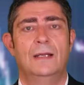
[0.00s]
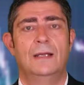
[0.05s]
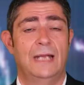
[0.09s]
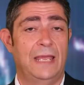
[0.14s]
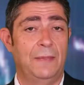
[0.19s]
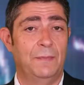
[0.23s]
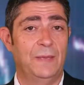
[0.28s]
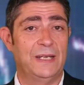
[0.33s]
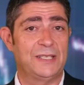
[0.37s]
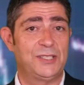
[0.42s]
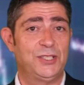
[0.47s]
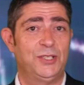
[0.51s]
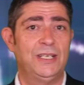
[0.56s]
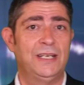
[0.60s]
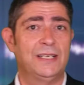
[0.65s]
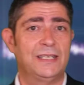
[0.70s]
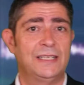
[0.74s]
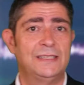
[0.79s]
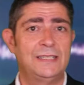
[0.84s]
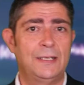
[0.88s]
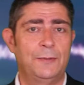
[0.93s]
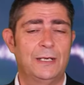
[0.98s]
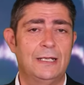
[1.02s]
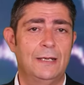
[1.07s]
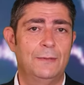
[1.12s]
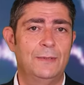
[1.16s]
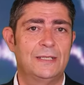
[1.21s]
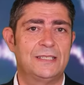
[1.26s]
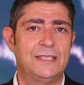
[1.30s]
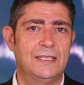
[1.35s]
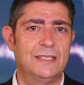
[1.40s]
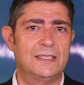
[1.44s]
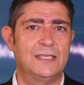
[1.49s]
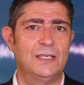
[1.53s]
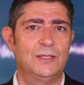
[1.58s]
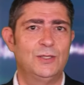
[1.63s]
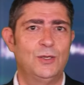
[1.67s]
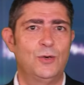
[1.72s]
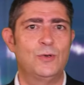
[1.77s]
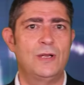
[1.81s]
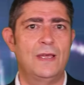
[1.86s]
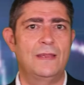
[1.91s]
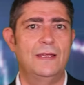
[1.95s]
La inversión en renta variable sigue
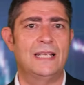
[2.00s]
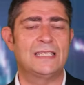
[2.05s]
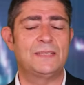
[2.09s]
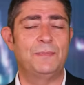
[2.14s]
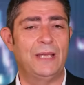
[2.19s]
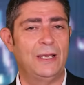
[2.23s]
siendo una de las